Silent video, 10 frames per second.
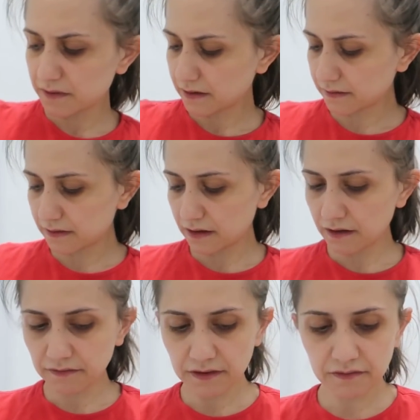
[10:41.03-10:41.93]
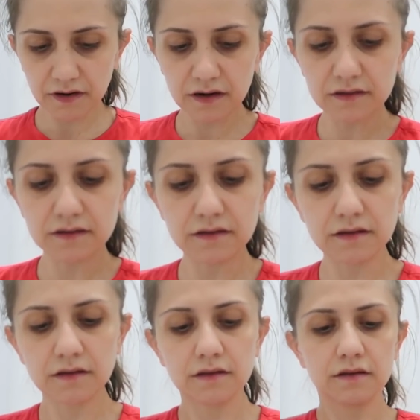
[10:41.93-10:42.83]
Biraz da evde
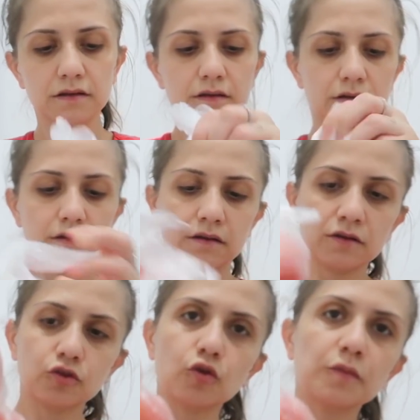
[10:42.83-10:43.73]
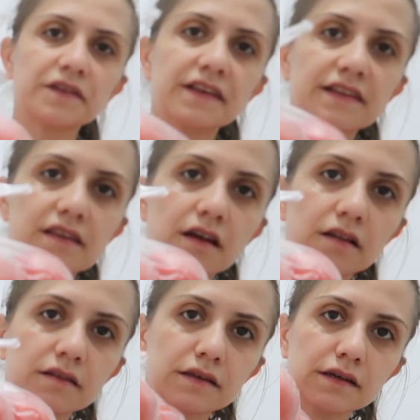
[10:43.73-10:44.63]
vardı. Domates
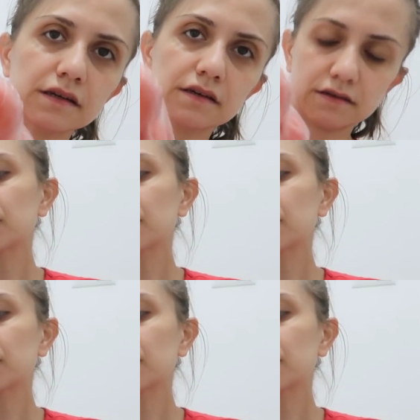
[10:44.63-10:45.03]
aldık.